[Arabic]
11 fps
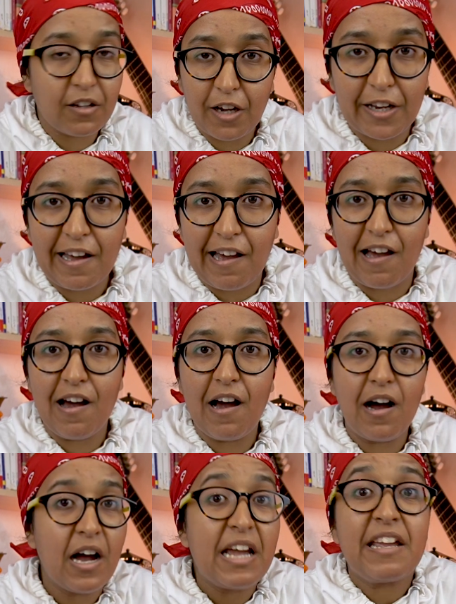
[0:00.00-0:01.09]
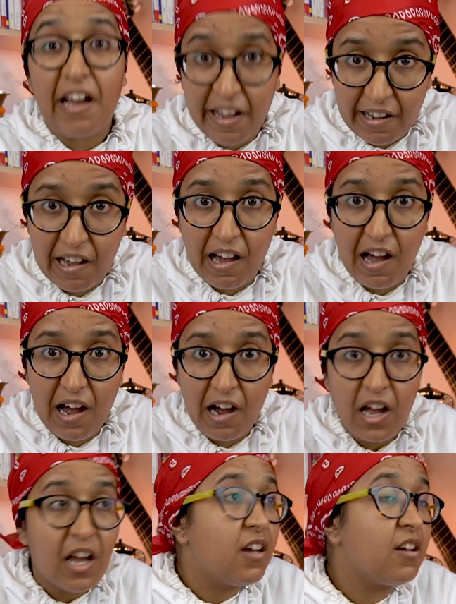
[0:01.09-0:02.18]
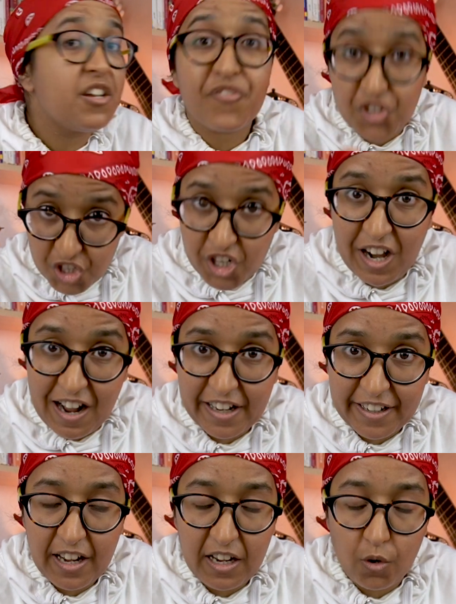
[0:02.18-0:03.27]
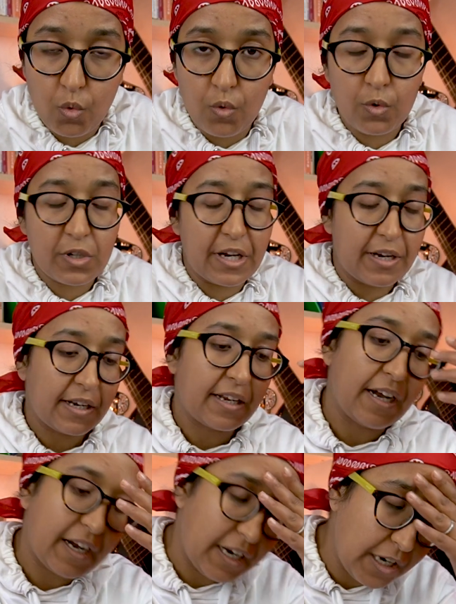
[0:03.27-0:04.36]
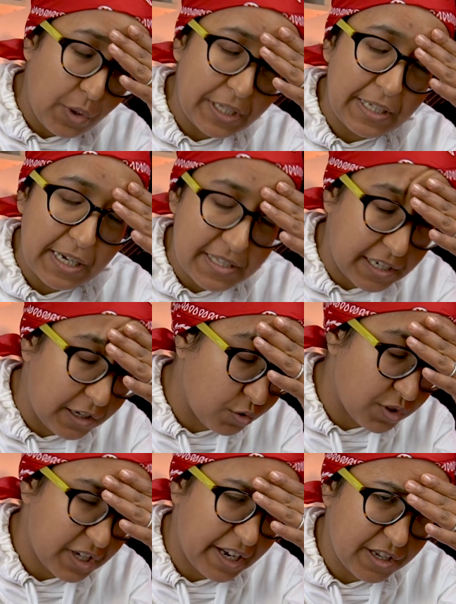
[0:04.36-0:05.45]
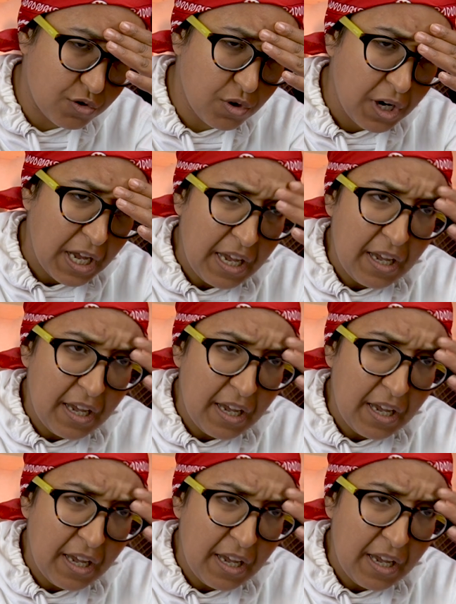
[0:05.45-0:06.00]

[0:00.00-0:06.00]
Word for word: يخنقها يحرقها يفجرها كاع وكهنا كنعقل على واحد لاغتيكل كنت قريته